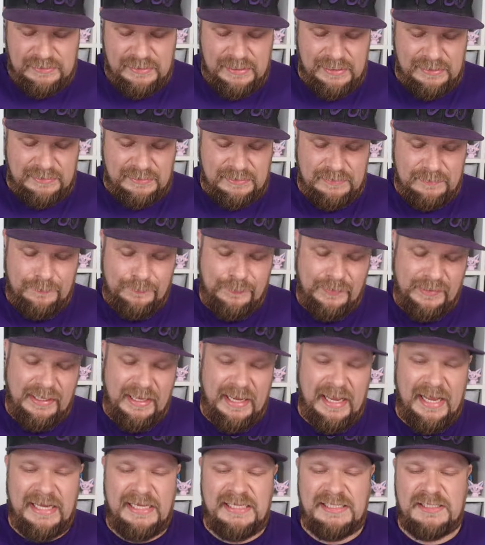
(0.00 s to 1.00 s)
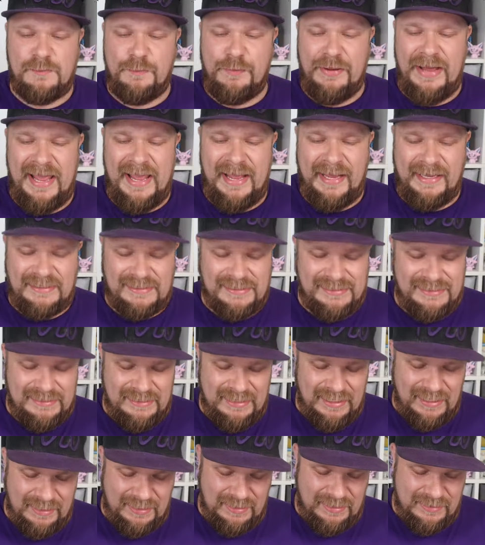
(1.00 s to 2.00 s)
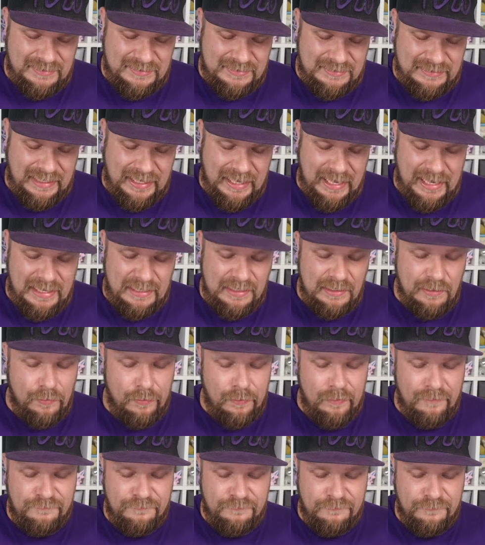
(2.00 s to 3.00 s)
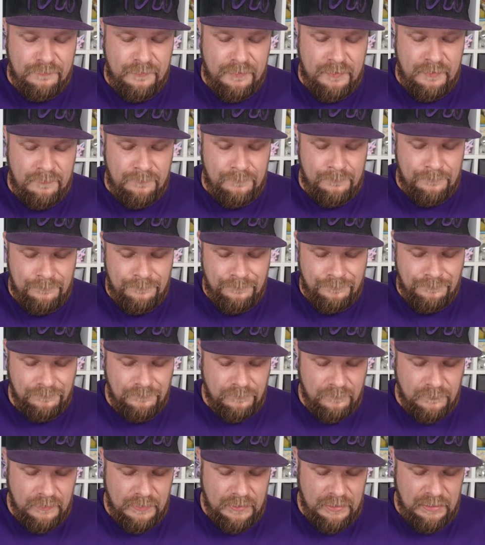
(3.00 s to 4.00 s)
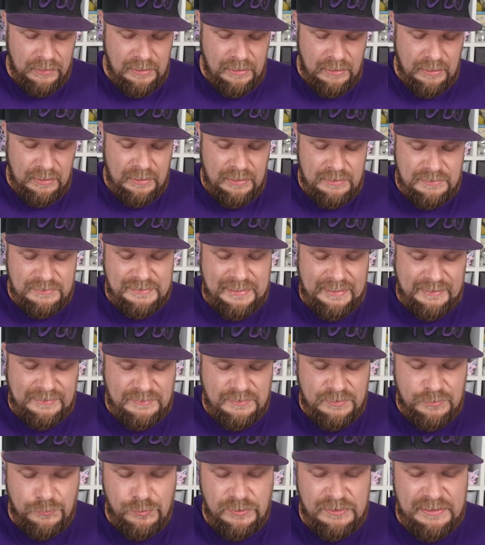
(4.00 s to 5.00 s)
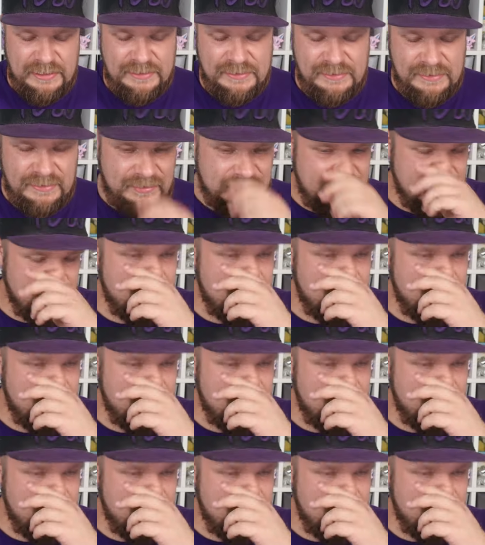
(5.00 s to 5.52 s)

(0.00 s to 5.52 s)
das Preispack Serie 3 öffnen sechs zusätzliche